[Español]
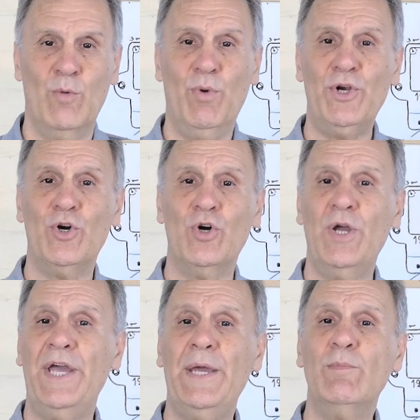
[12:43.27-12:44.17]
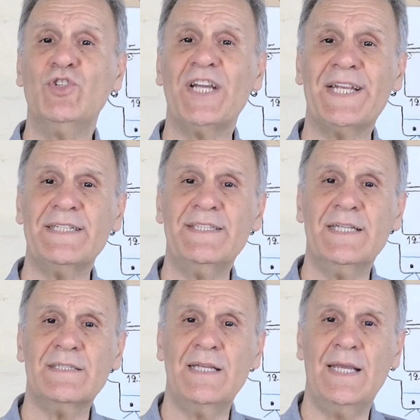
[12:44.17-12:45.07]
Bueno, eh, muchas
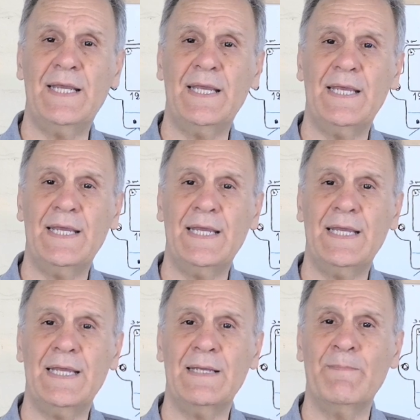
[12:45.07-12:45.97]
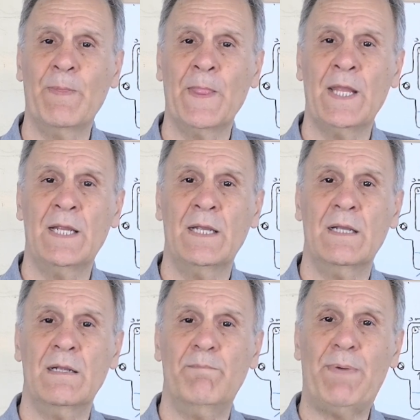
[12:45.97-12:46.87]
gracias. Eh,
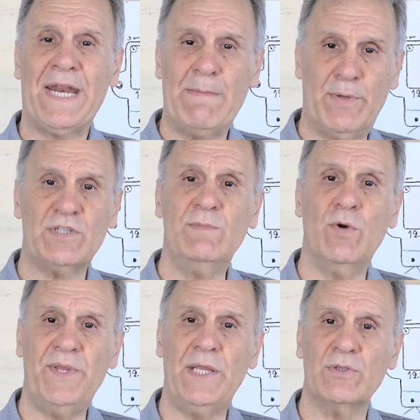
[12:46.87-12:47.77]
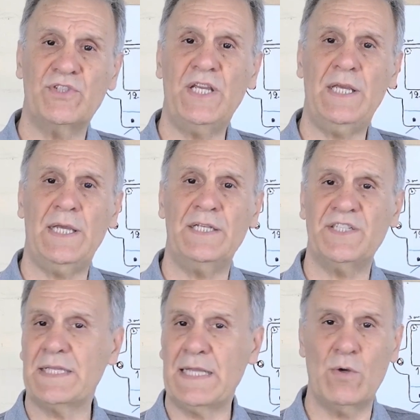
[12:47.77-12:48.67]
para el próximo video sí, eh,
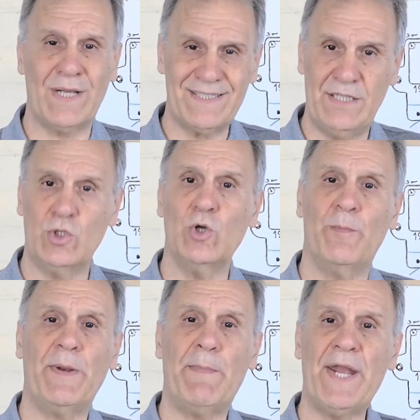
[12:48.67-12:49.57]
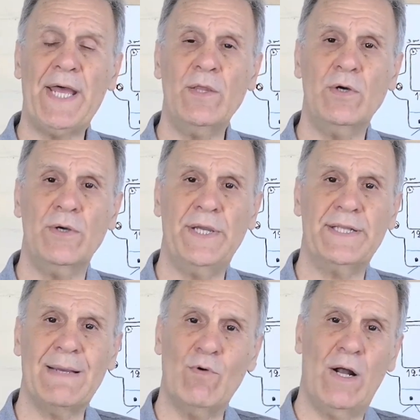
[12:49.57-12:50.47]
ya tengo casi todo preparado.
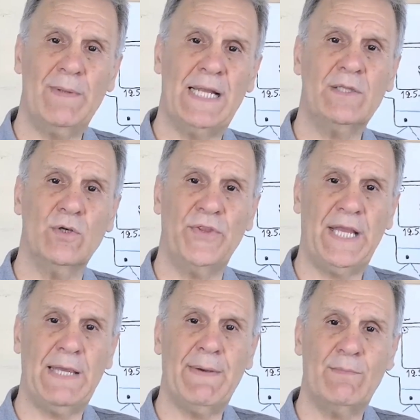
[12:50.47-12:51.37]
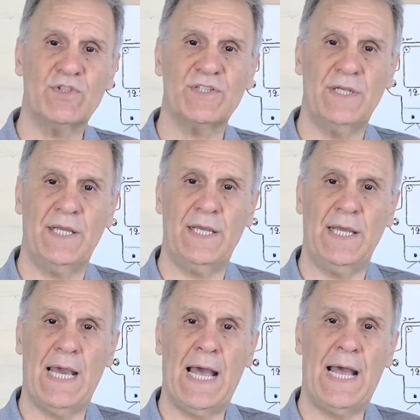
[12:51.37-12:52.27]
Estamos hablando de que vamos
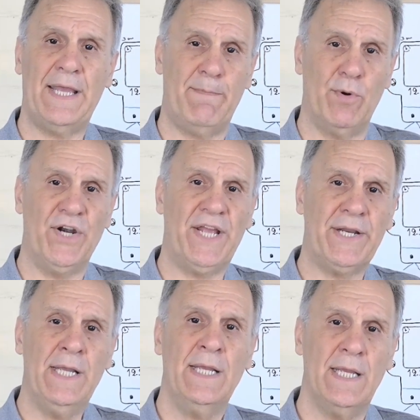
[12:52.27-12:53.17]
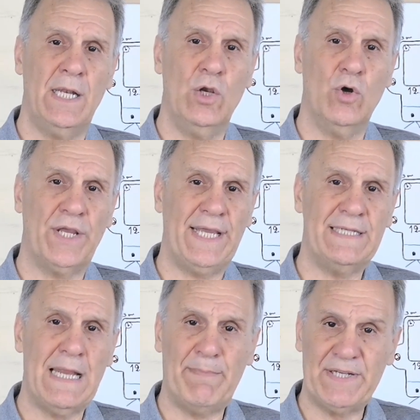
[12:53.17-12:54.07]
a exponer lo que
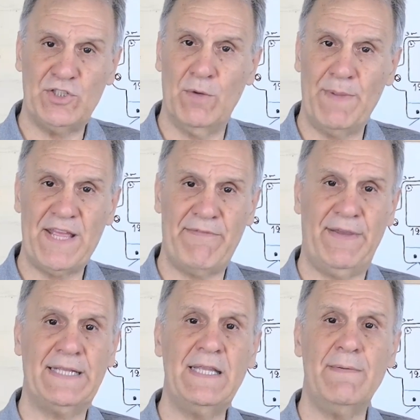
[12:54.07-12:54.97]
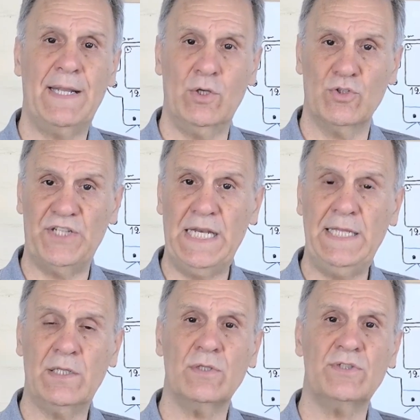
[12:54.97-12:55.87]
es la presión media efectiva en los
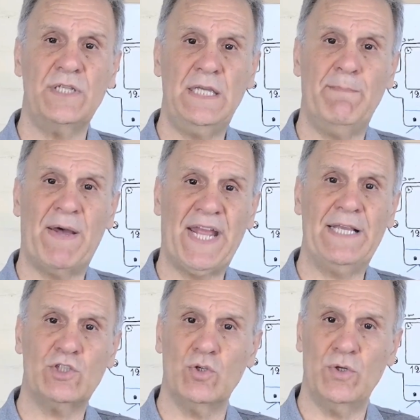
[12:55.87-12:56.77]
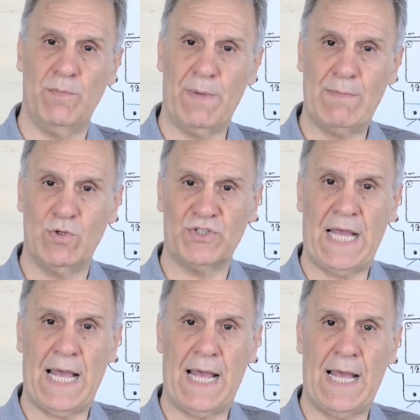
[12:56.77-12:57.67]
cilindros y para eso vamos
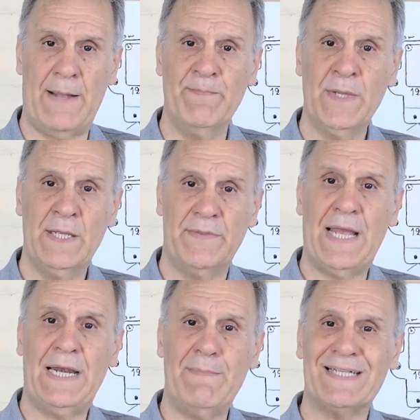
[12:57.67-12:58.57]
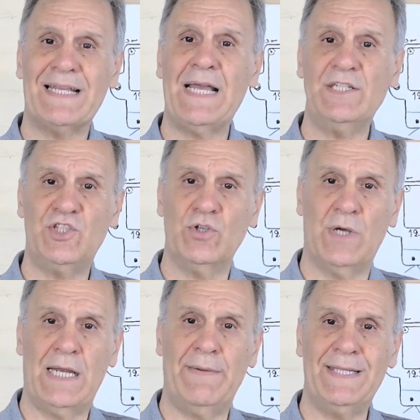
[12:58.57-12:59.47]
a darle más
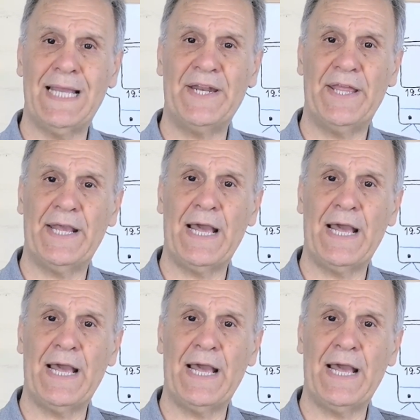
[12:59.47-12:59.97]
ancho a la ventana de